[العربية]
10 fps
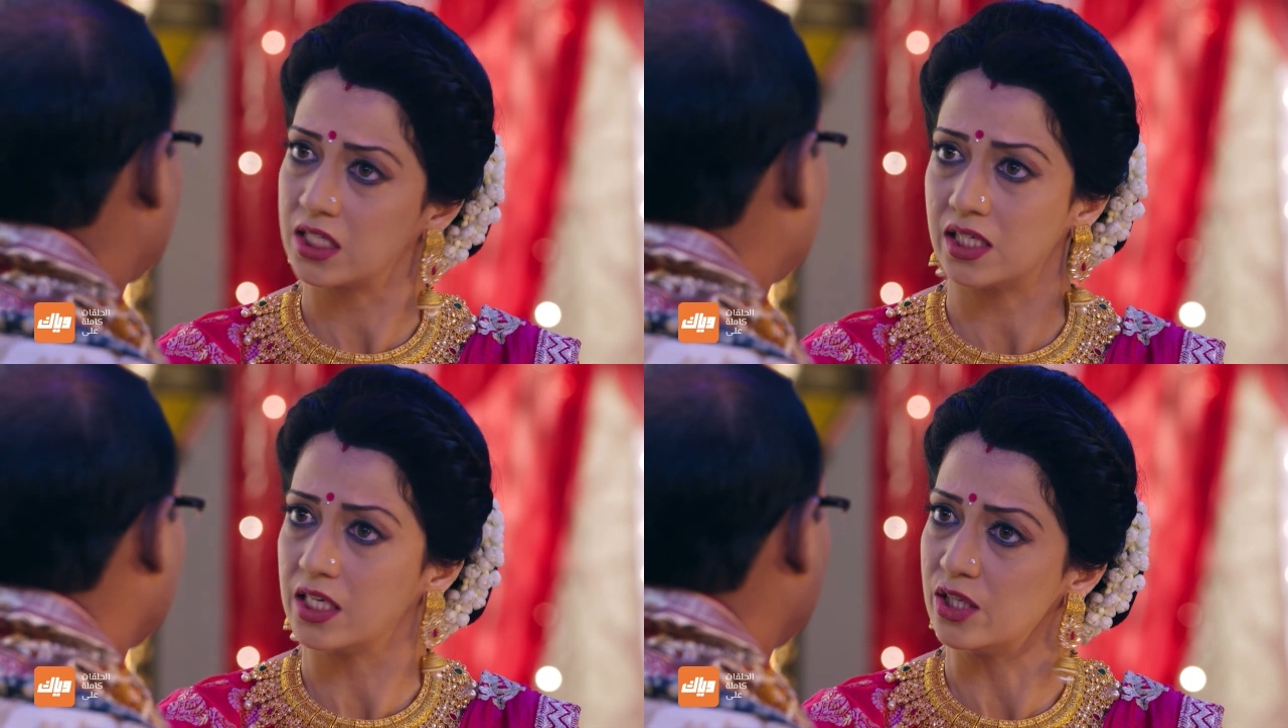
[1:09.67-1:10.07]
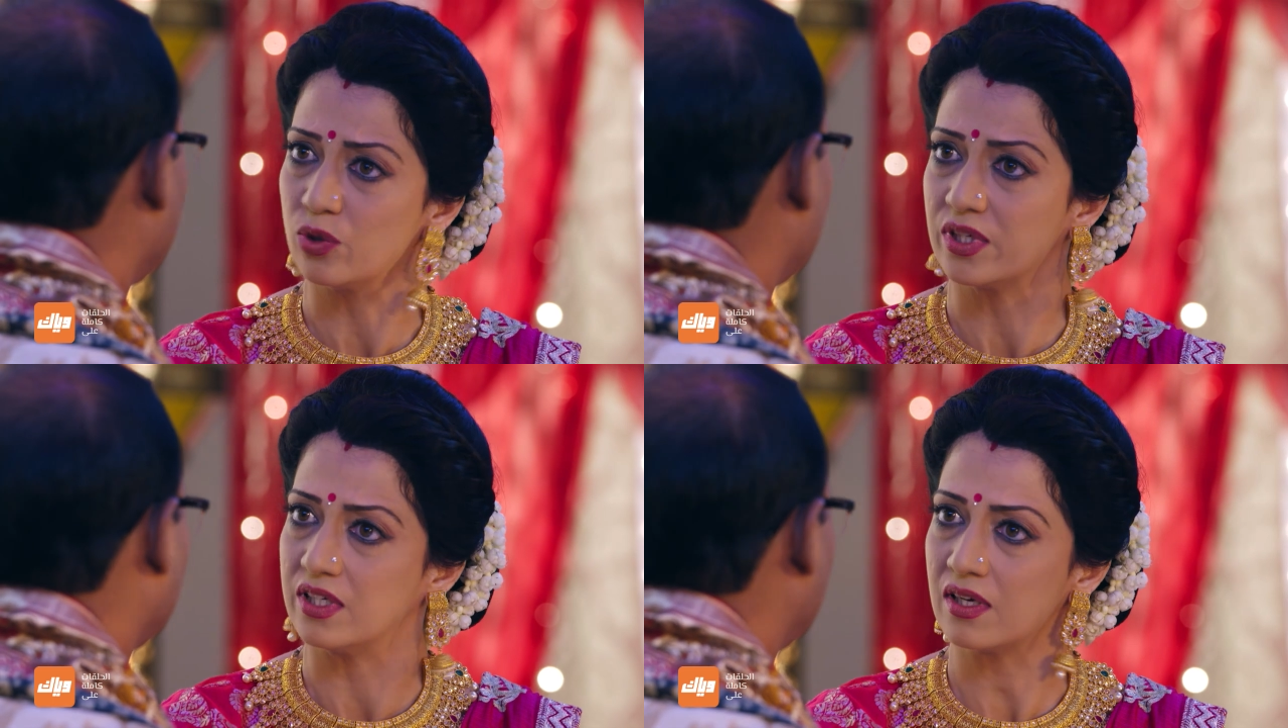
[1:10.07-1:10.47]
وما
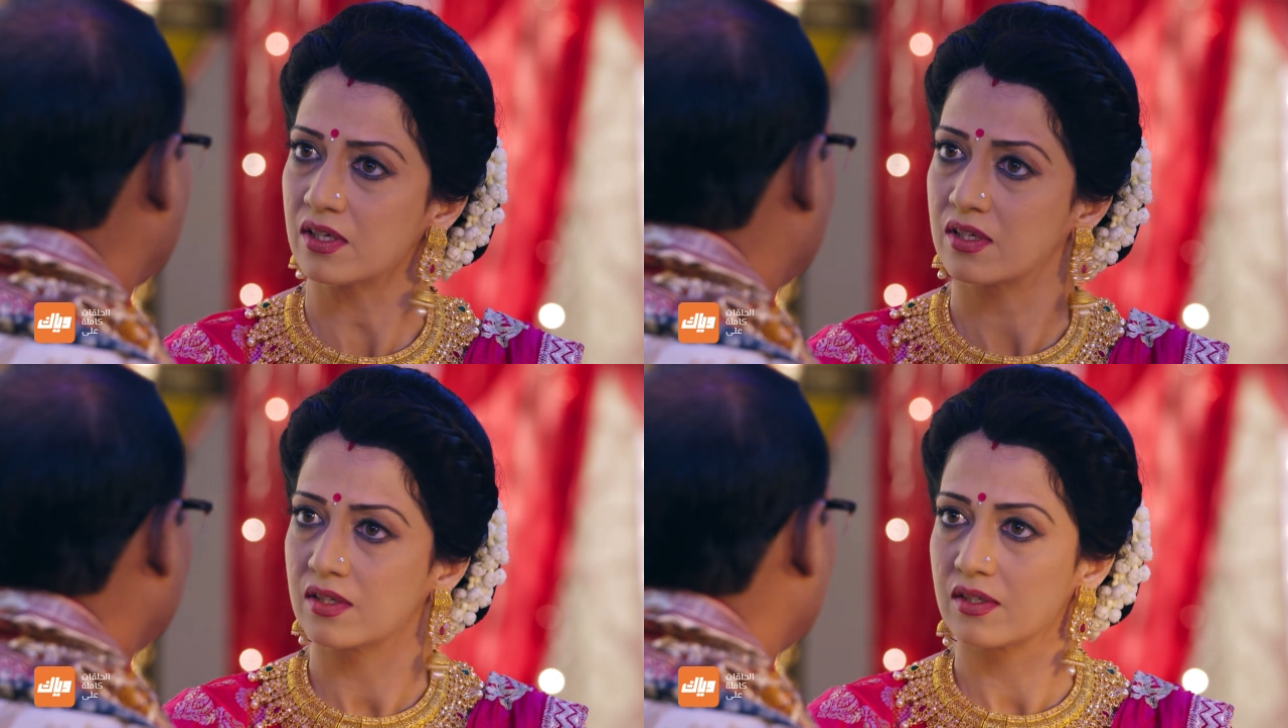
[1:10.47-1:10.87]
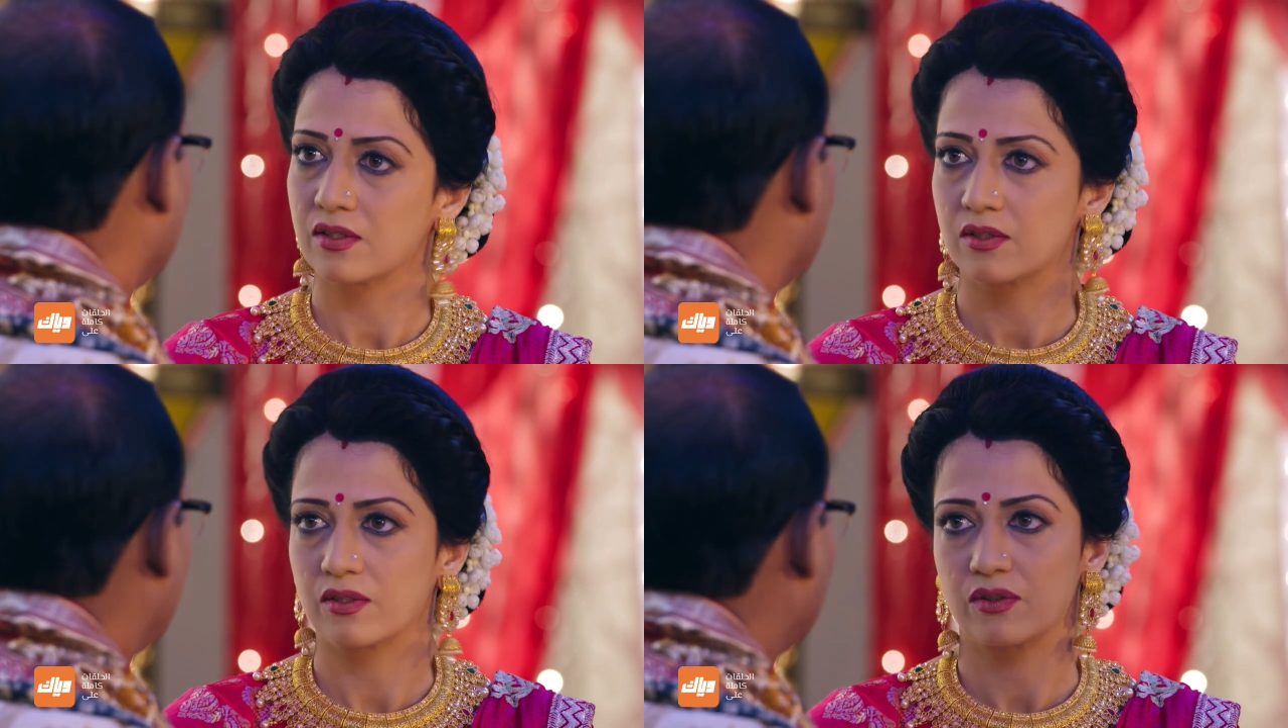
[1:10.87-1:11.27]
ردوا علي
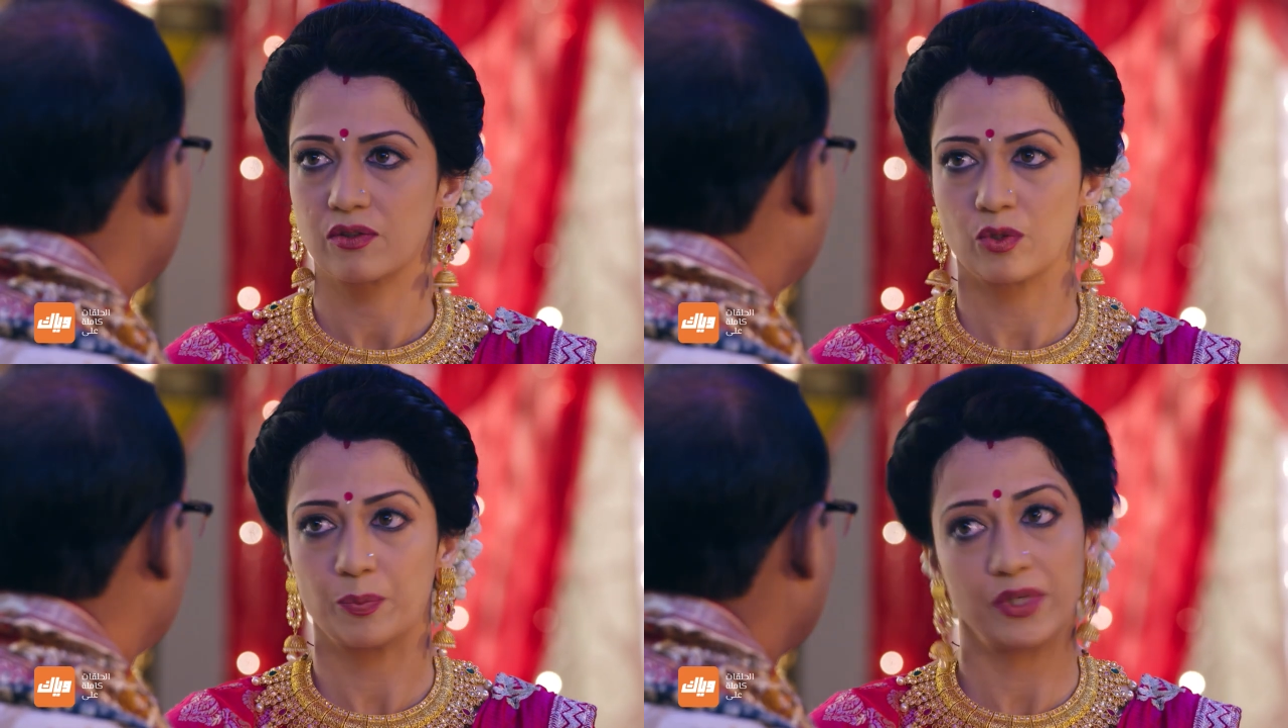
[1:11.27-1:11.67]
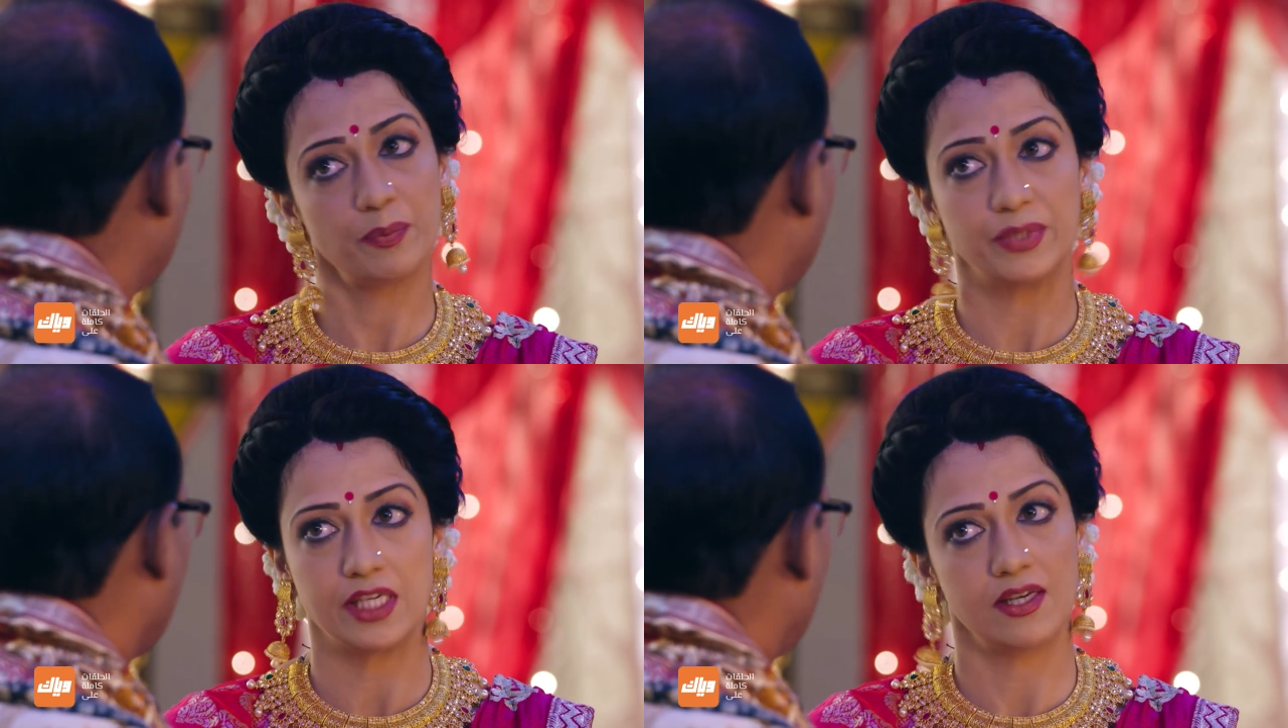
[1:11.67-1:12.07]

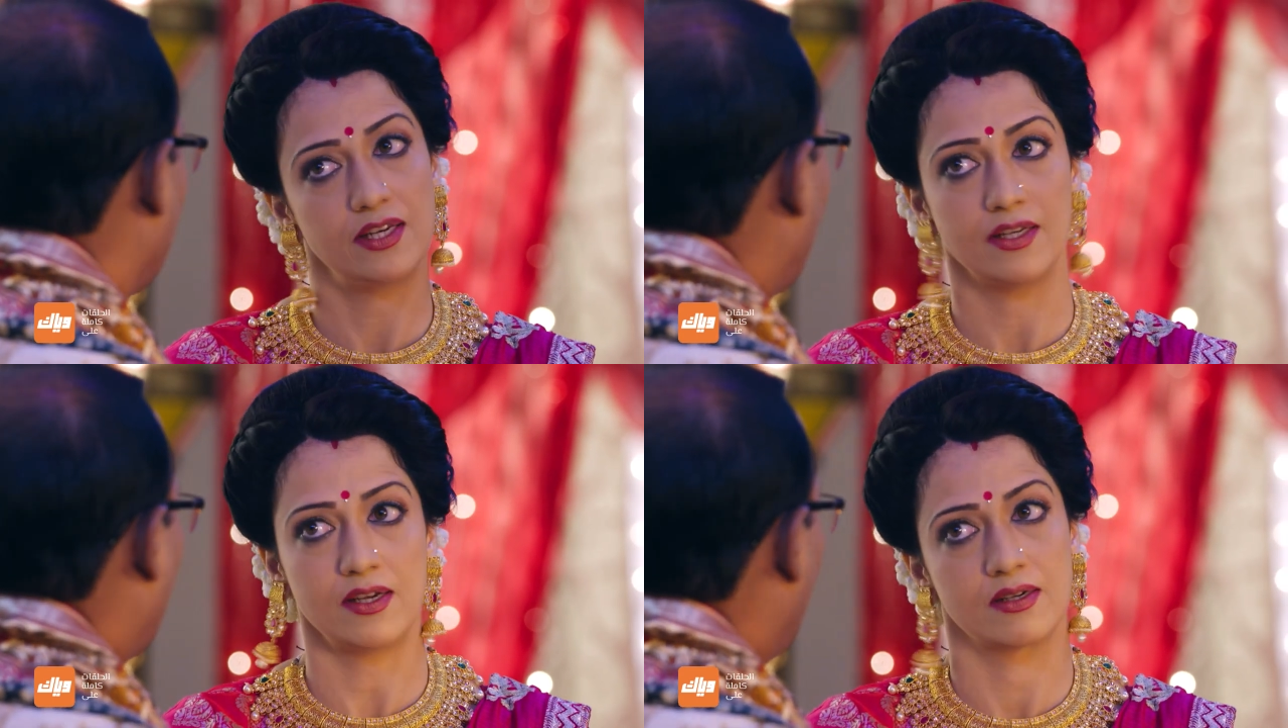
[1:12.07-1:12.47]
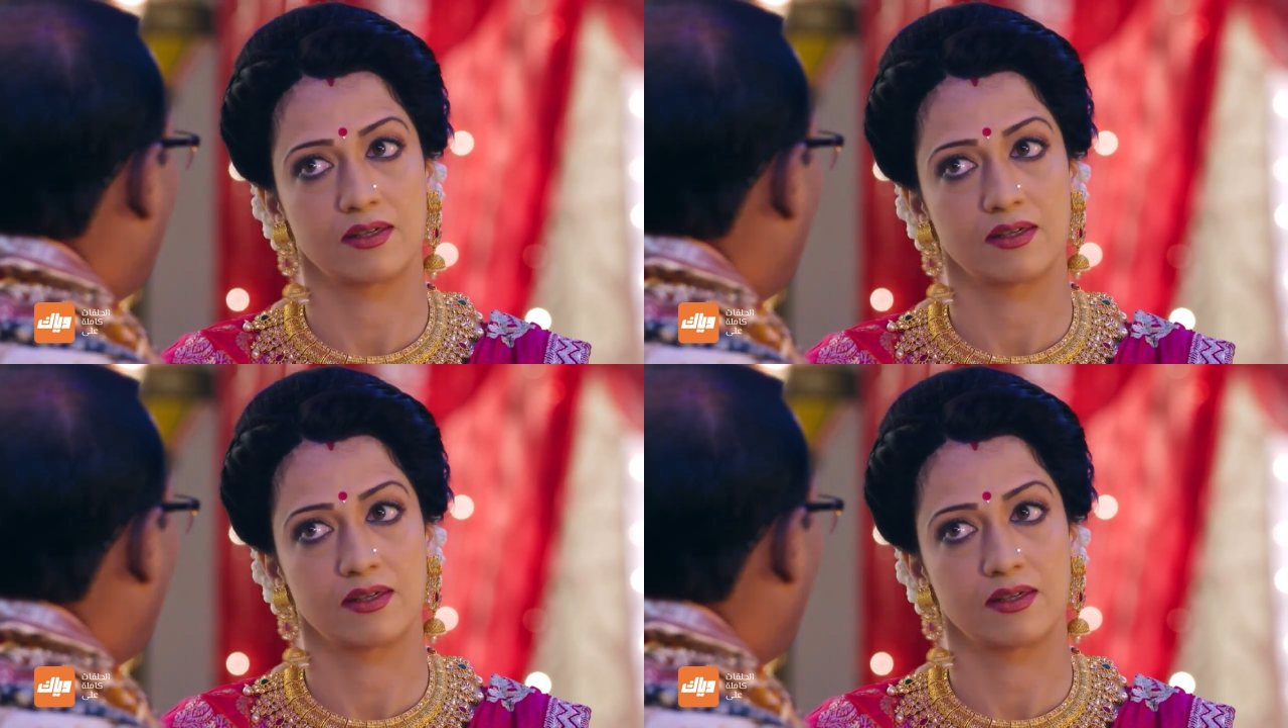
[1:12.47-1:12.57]
وقتها لا تزعل